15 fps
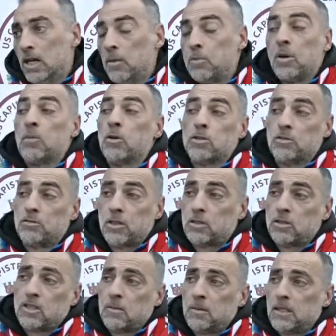e poi abbiamo
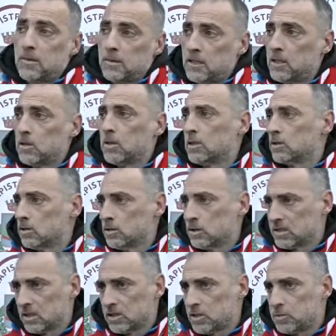sofferto tremendamente quando è
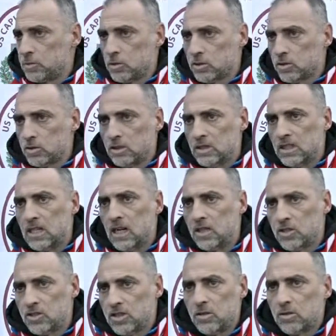stato espulso del Gallo
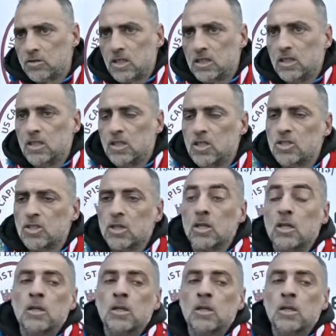e ci siamo trovati in 10.